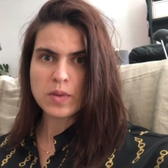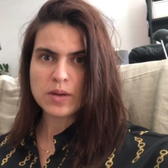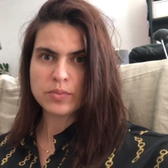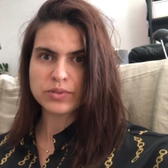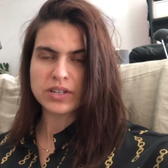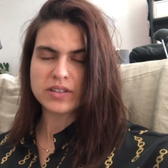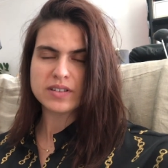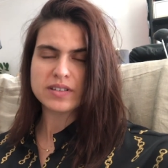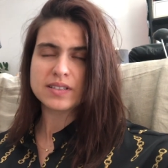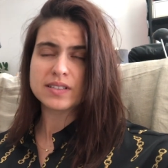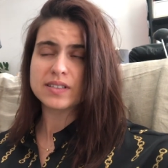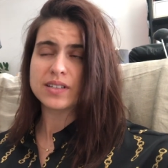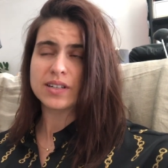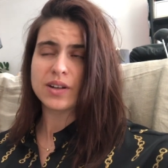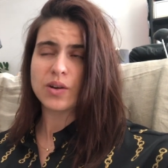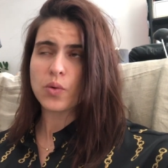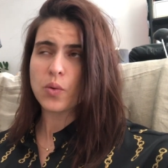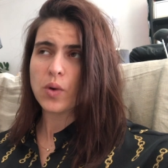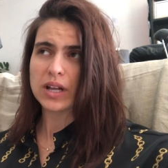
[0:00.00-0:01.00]
portanto isso
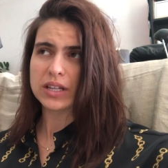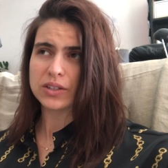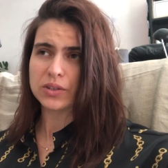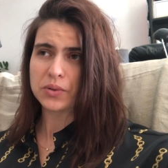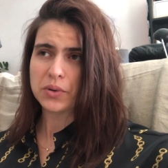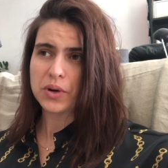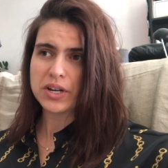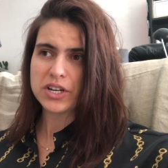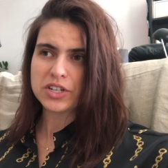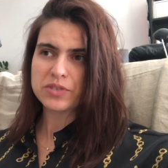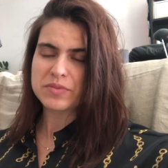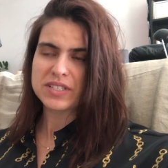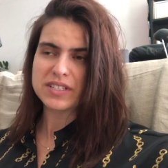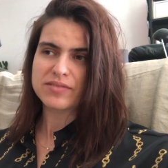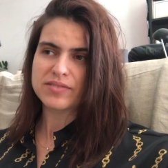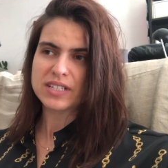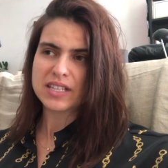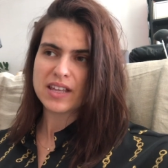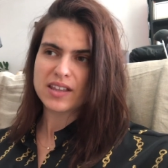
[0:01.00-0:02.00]
seriam 4 horas, mas
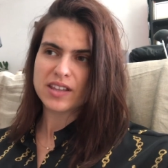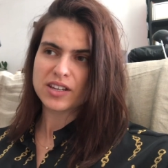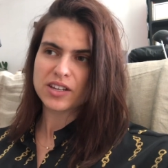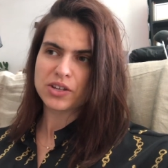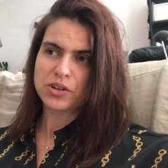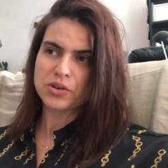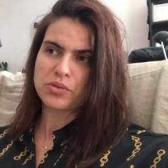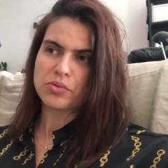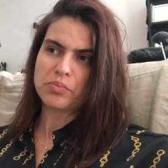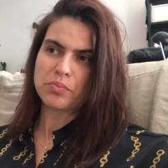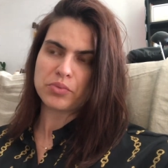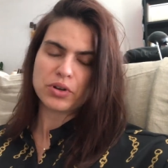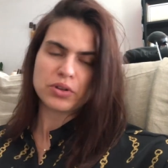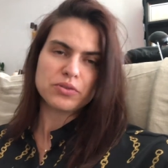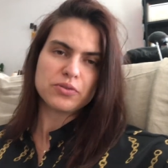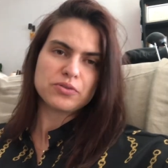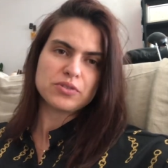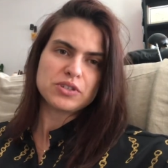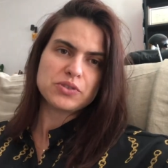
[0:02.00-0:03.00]
a verdade é que eu,
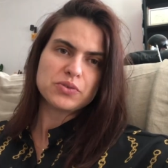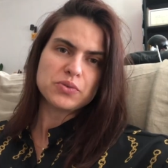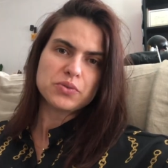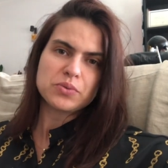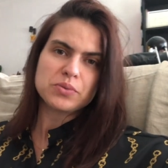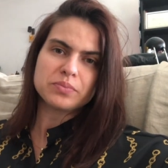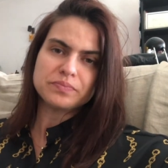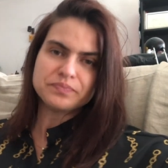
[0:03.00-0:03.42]
pronto, fiz um